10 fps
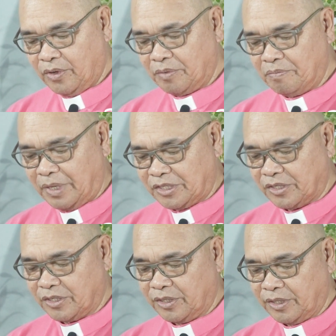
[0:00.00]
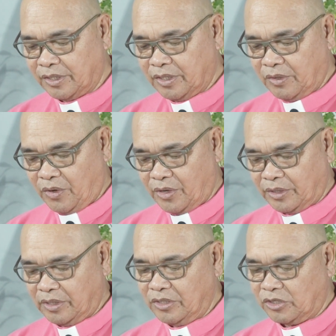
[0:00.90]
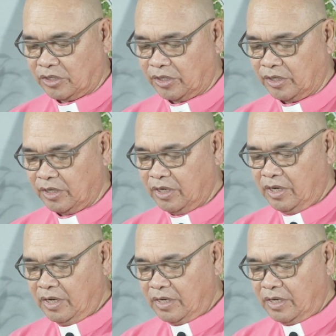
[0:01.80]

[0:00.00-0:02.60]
or master or teacher